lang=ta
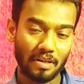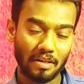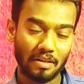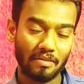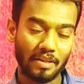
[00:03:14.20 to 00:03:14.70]

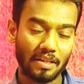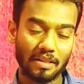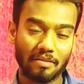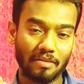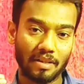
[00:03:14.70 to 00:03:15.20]

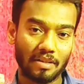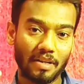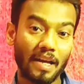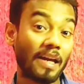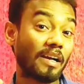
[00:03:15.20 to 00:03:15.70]
வைக்கிறதுக்கு வைக்கிற
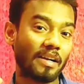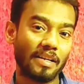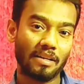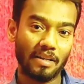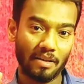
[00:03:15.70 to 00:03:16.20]
ஹேர்
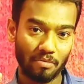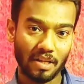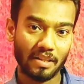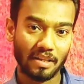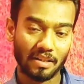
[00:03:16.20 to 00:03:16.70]
ட்ரையர்
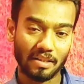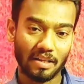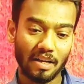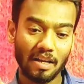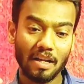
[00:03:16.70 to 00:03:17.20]
உதாரணத்துக்கு
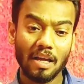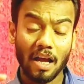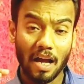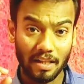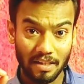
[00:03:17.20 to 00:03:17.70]
எடுத்தாச்சுன்னா
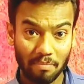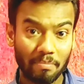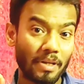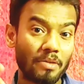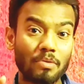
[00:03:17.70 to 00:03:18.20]
அதை
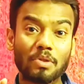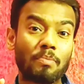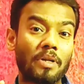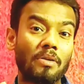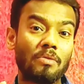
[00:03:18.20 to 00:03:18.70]
எப்படி யூஸ்
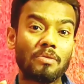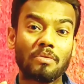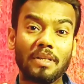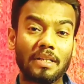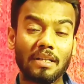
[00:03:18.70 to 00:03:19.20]
பண்ணணும்னு
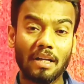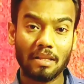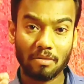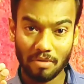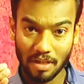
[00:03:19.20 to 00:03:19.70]
சொல்லிவிட்டு
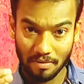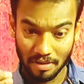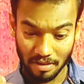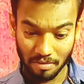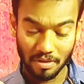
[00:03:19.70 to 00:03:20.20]
அதுக்குள்ளே
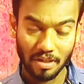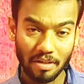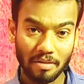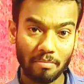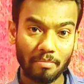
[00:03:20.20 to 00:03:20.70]
வந்து ஒரு
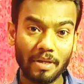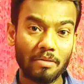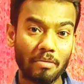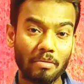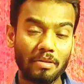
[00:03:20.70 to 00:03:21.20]
மெனு
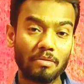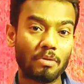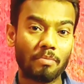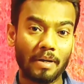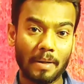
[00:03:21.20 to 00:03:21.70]
இது
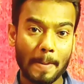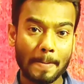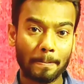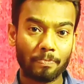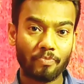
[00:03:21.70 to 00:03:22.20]
கொடுப்பாங்க
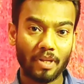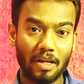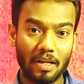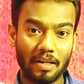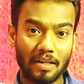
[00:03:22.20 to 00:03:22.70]

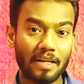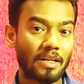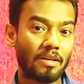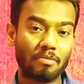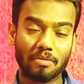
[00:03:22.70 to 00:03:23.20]

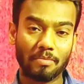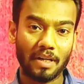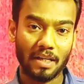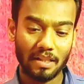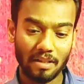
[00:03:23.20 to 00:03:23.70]
கேட்லாக் கொடுப்பாங்க
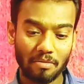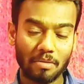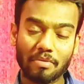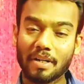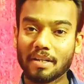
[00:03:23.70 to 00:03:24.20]
எந்த ஒரு
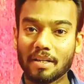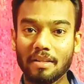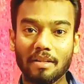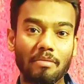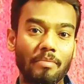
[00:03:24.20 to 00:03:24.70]
ப்ராடக்டாக
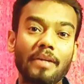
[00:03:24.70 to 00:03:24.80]
இருந்தாலுமே